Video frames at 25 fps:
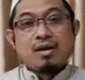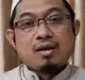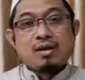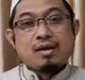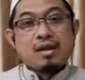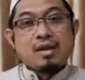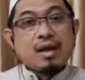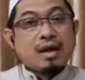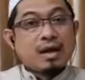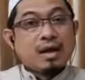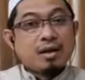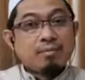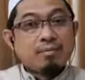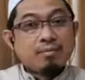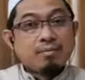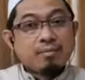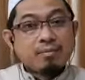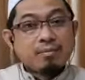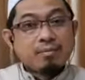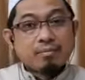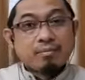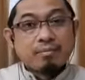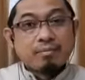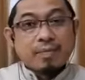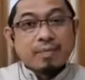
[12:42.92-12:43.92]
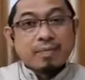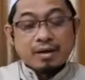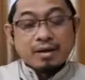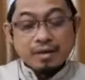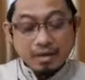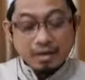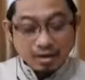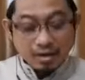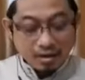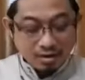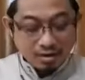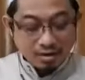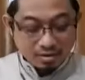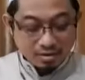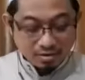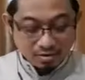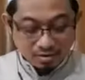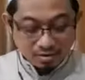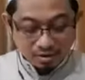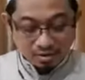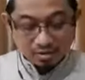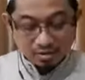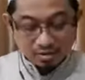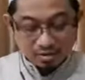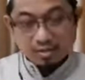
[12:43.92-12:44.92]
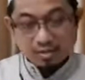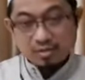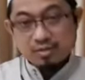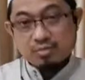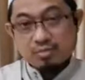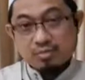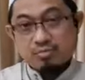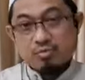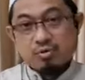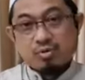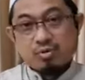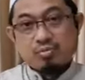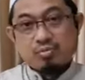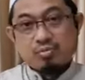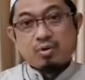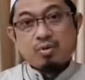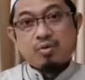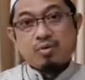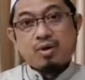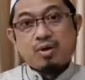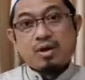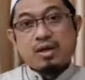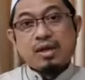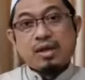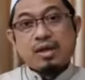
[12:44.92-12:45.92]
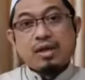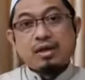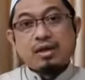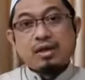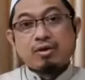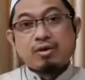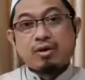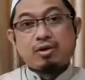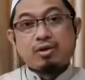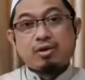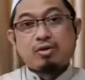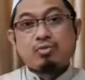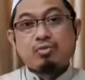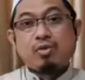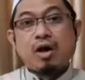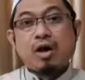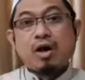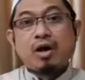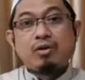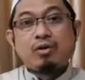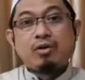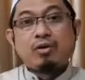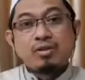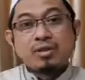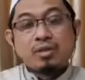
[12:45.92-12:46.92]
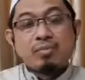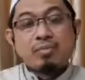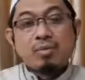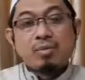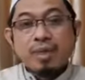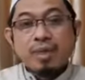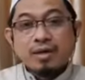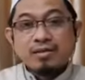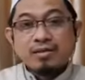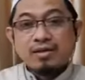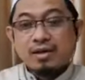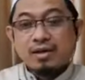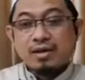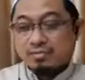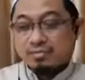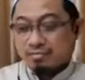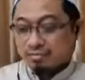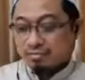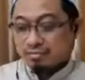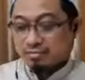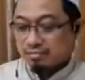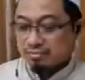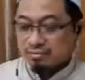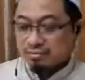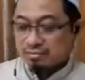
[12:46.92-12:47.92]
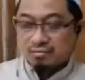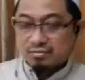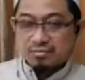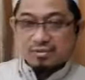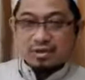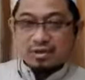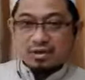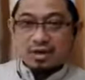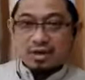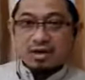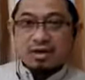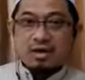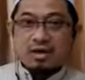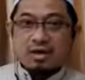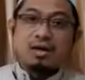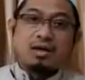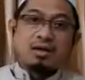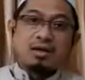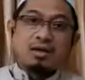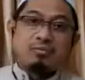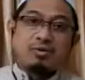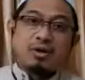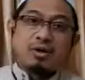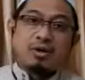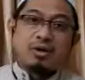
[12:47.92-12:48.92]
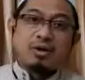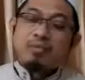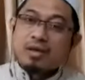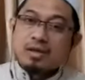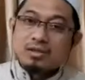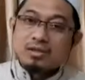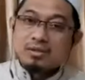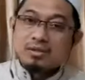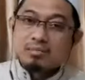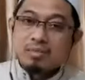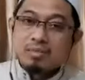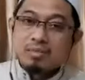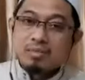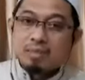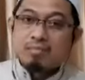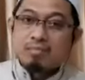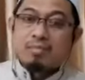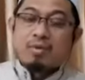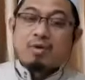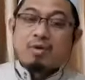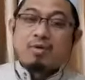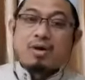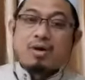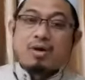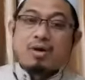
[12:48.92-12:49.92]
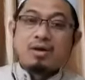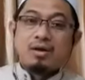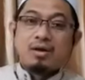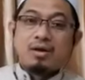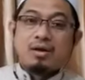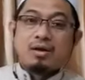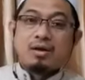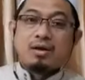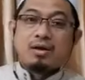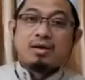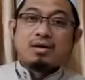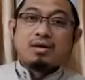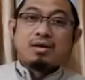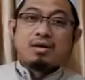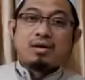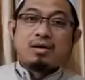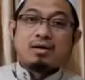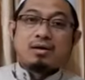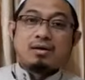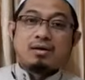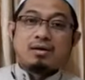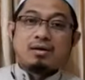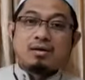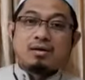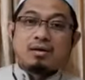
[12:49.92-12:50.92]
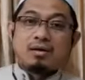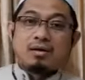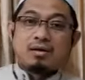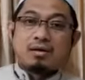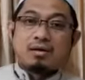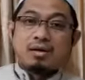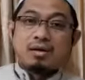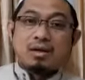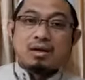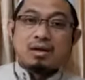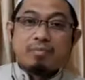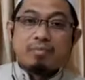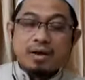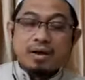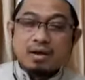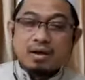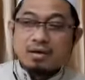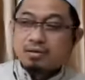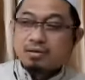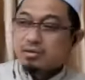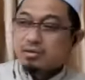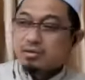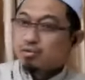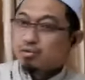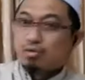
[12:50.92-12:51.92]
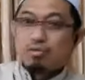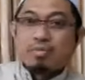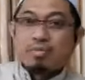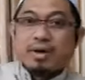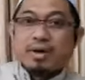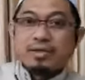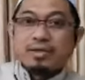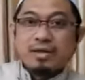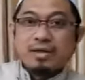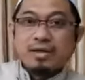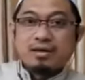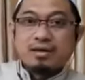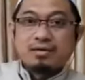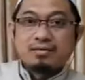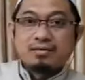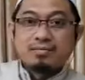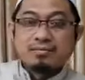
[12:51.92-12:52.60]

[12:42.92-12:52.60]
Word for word: dalam pandangan orang tersebut bahwa Iqra itu harusnya membaca. Seakan-akan kemudian malaikat Jibril membawa e, lembaran suruh baca.